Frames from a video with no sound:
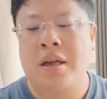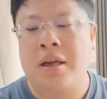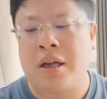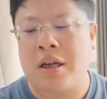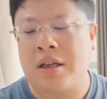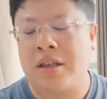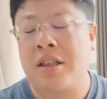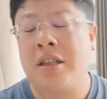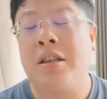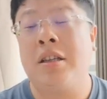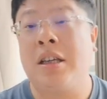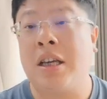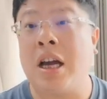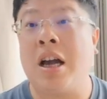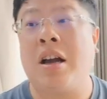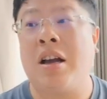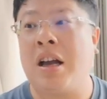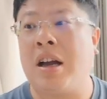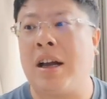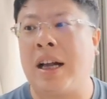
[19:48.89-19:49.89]
啊，
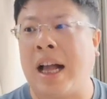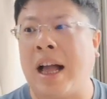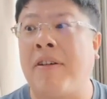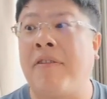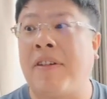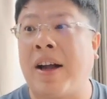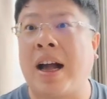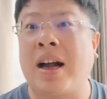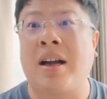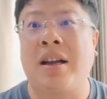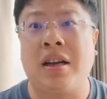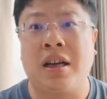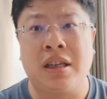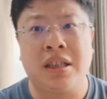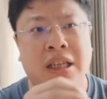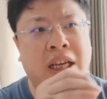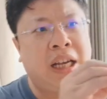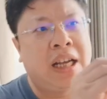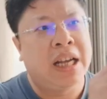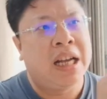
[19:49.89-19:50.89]
要要敢发狠。而
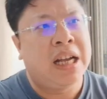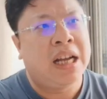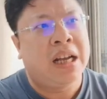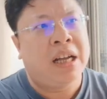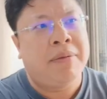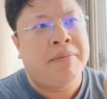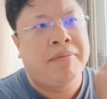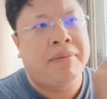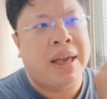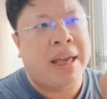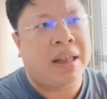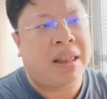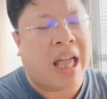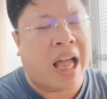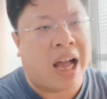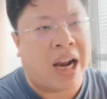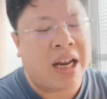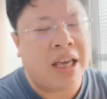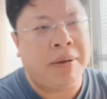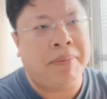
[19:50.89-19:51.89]
且美
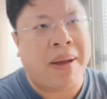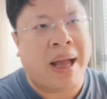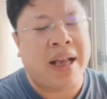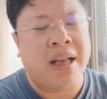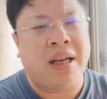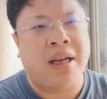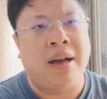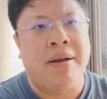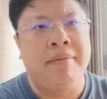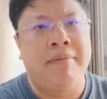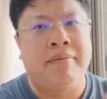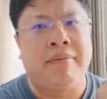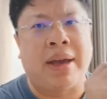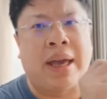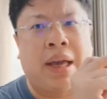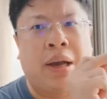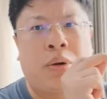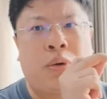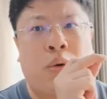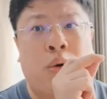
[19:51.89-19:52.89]
塔利班跟
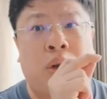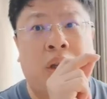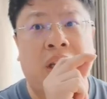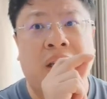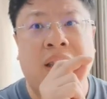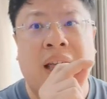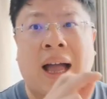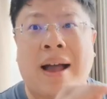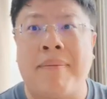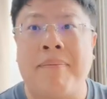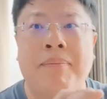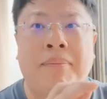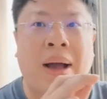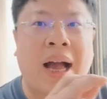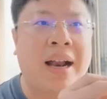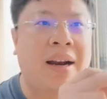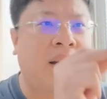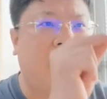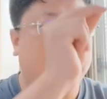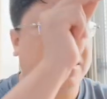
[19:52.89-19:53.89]
美国的谈
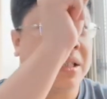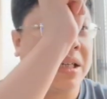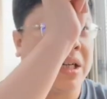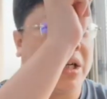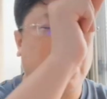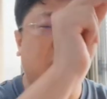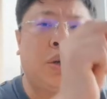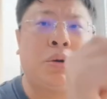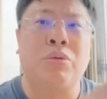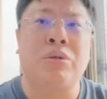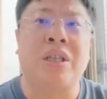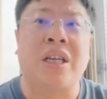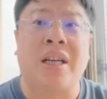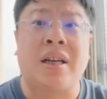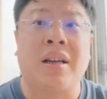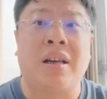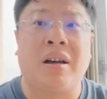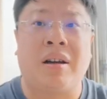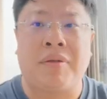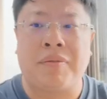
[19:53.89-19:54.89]
判的整个流
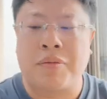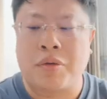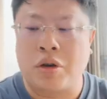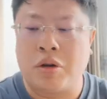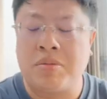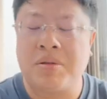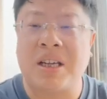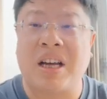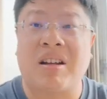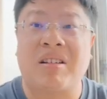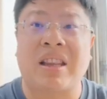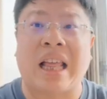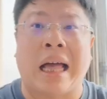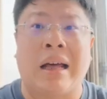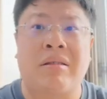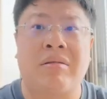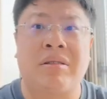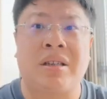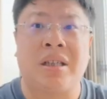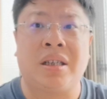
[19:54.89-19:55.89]
程哈，我不晓得
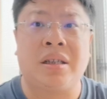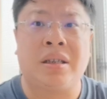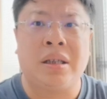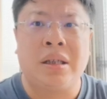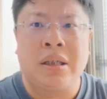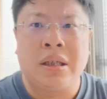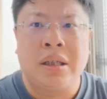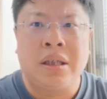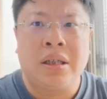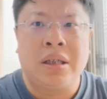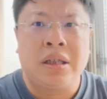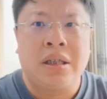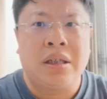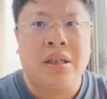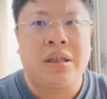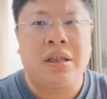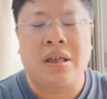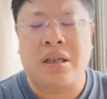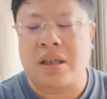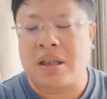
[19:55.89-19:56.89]
大陆的
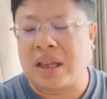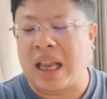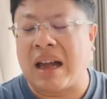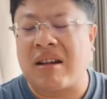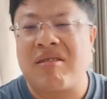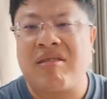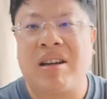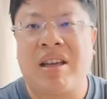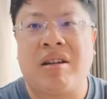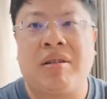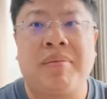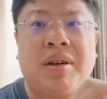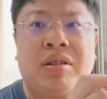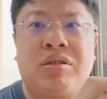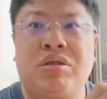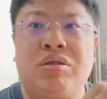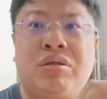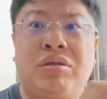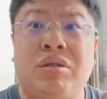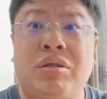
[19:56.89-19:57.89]
那个单位有没有
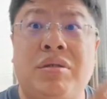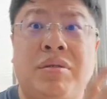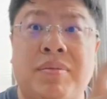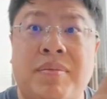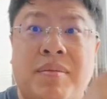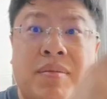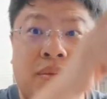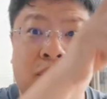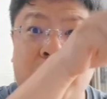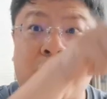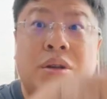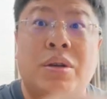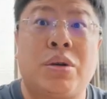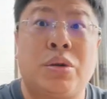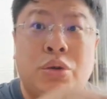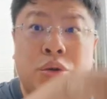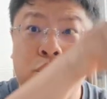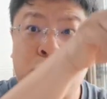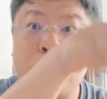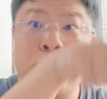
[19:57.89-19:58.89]
去。
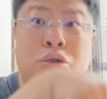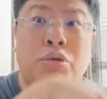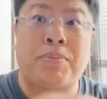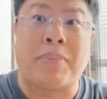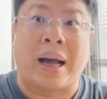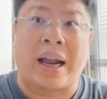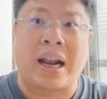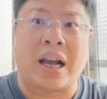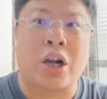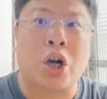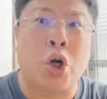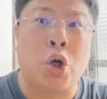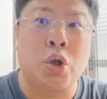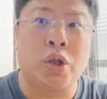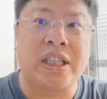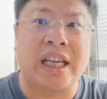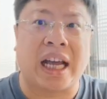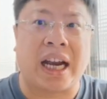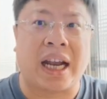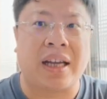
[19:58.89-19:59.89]
去把它
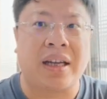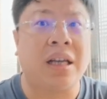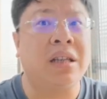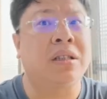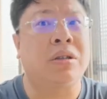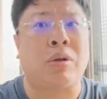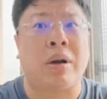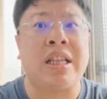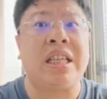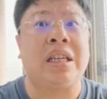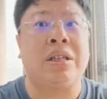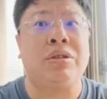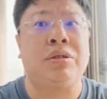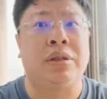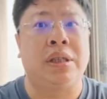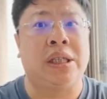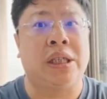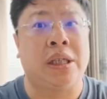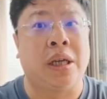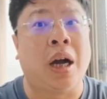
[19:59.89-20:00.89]
抠下来，那是关键
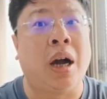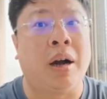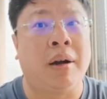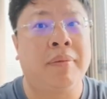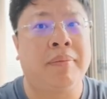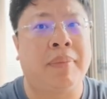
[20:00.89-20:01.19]
讯息哈，